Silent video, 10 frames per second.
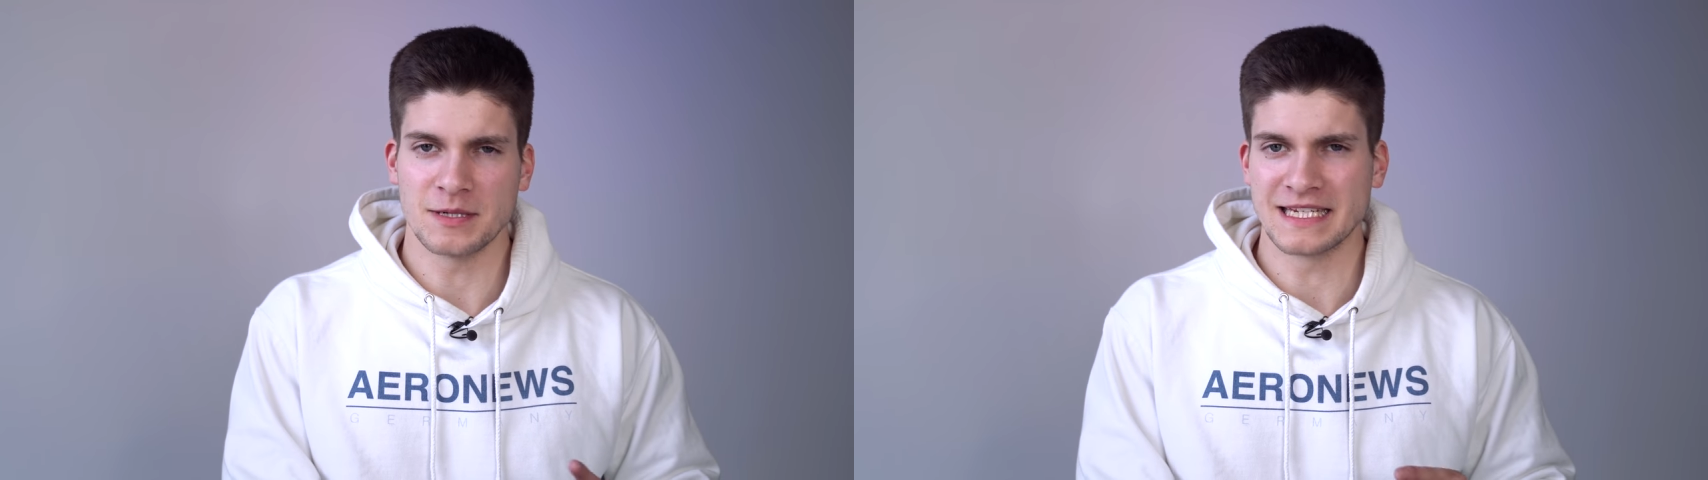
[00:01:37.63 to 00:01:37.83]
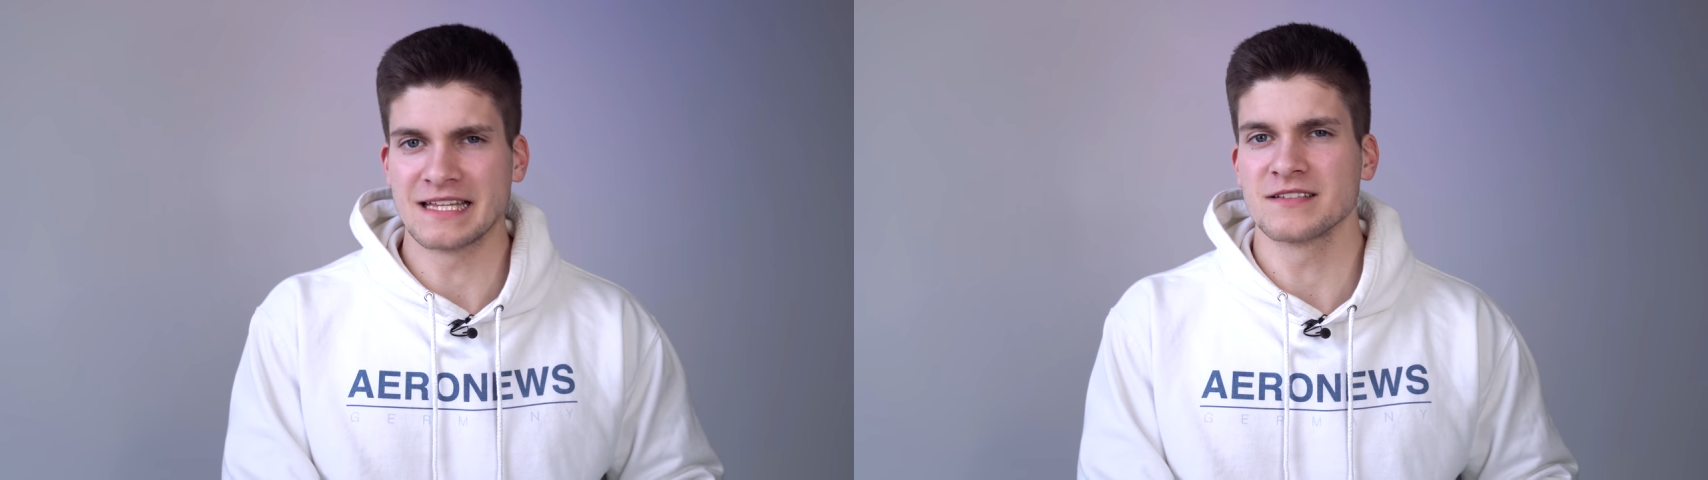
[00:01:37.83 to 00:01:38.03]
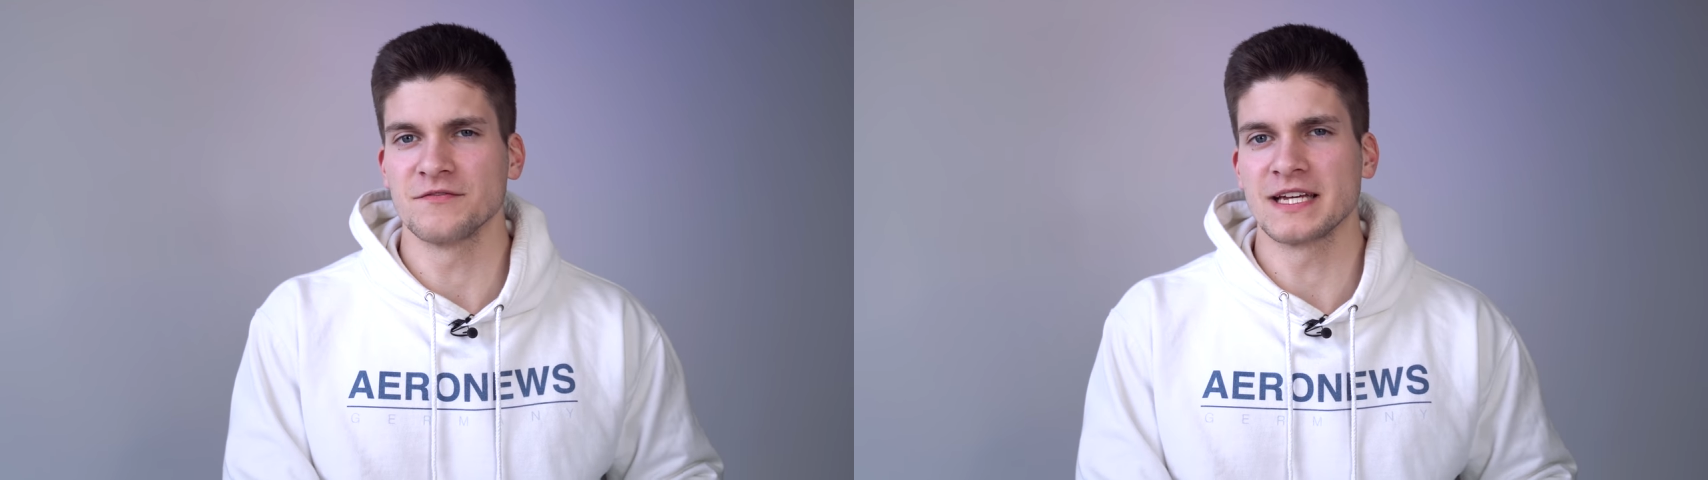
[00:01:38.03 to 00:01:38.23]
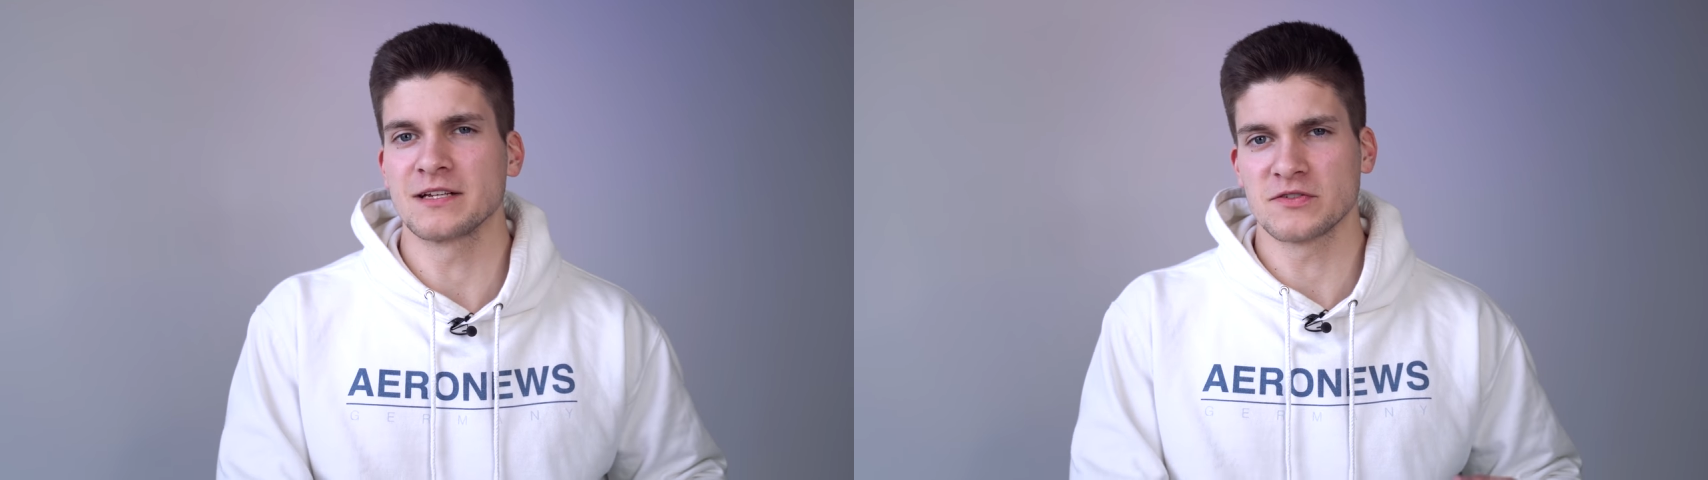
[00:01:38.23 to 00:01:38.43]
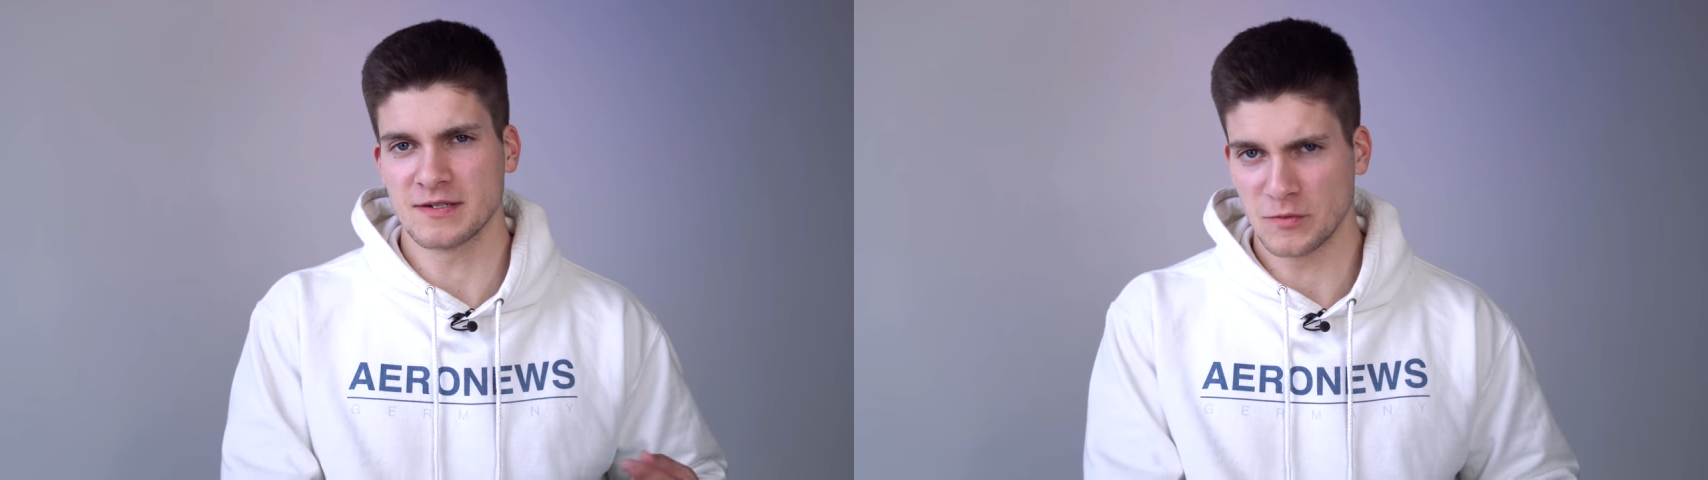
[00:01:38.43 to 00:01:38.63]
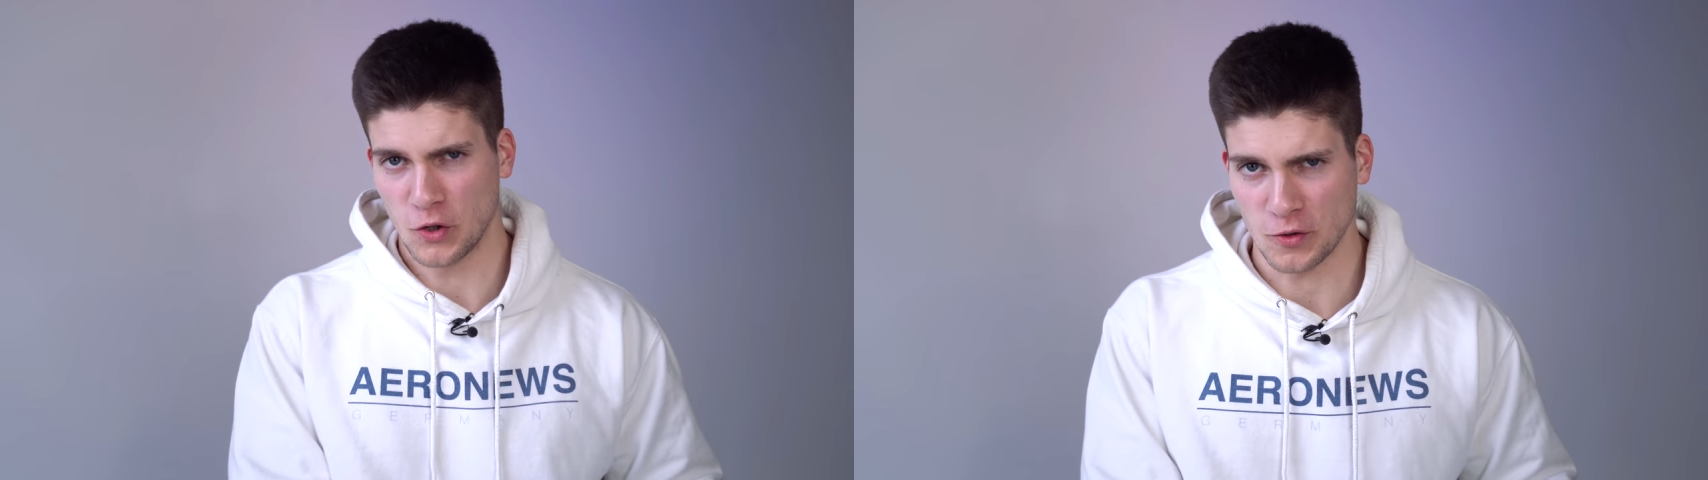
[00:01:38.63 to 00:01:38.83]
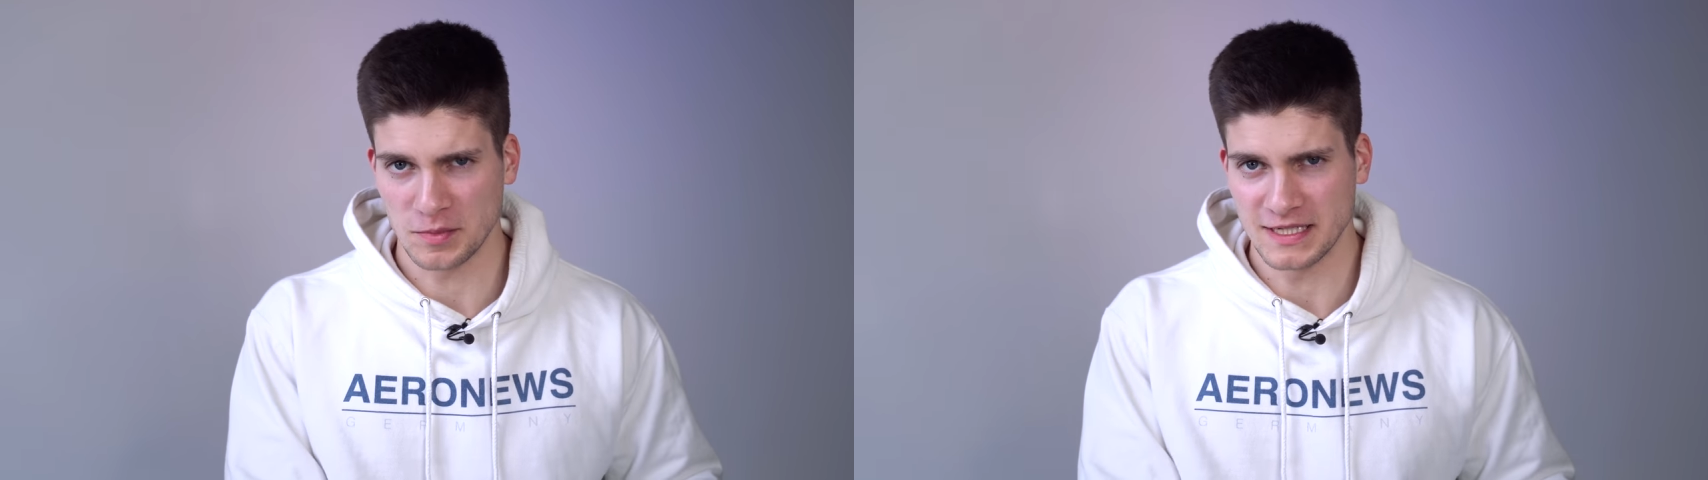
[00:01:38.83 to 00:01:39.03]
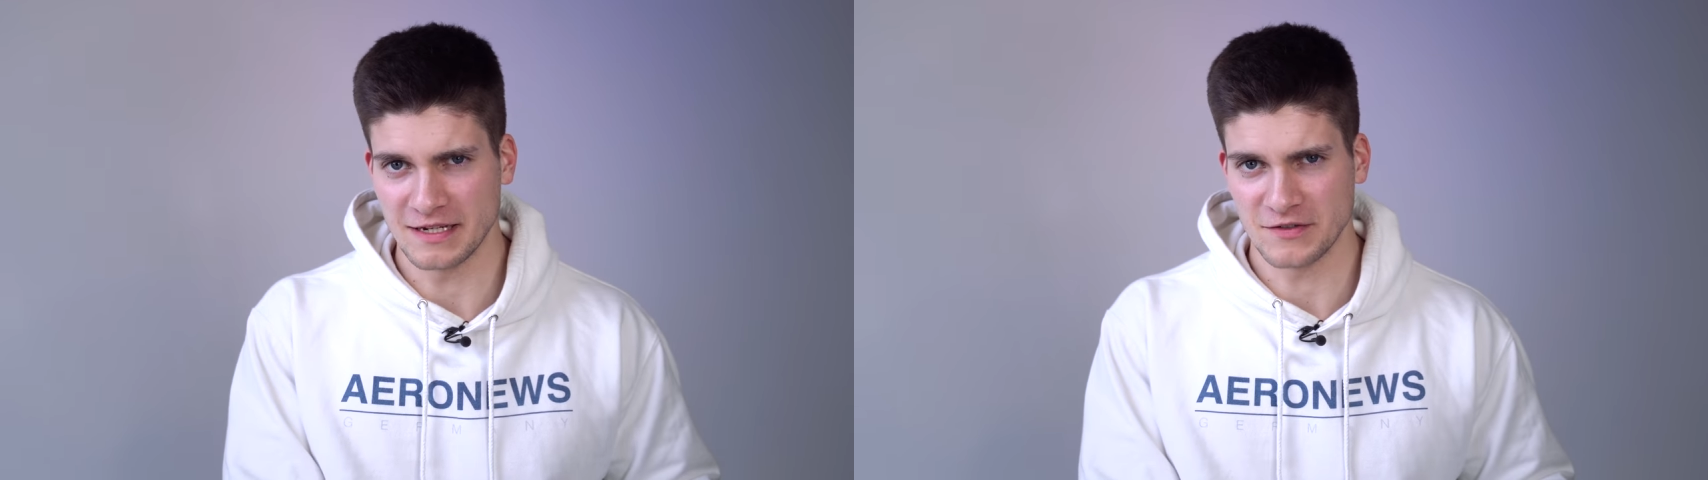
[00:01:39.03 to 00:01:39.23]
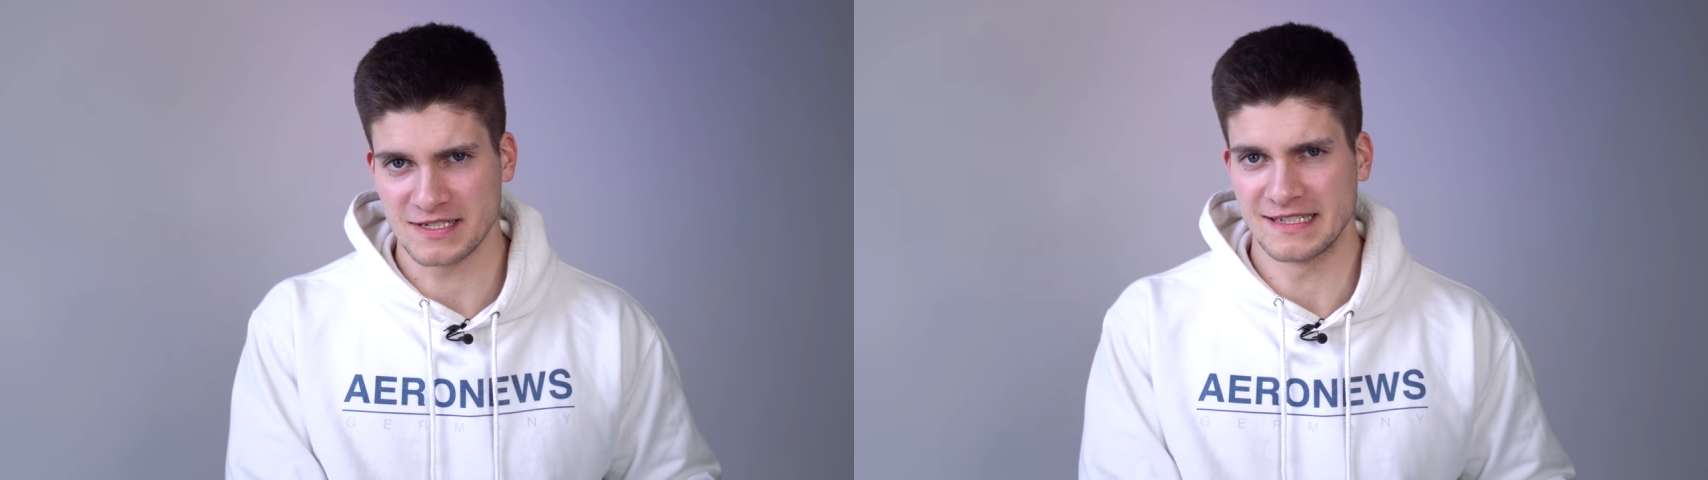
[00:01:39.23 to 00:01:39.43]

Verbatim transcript: mal die ganzen Werte aus dem Cockpit etwas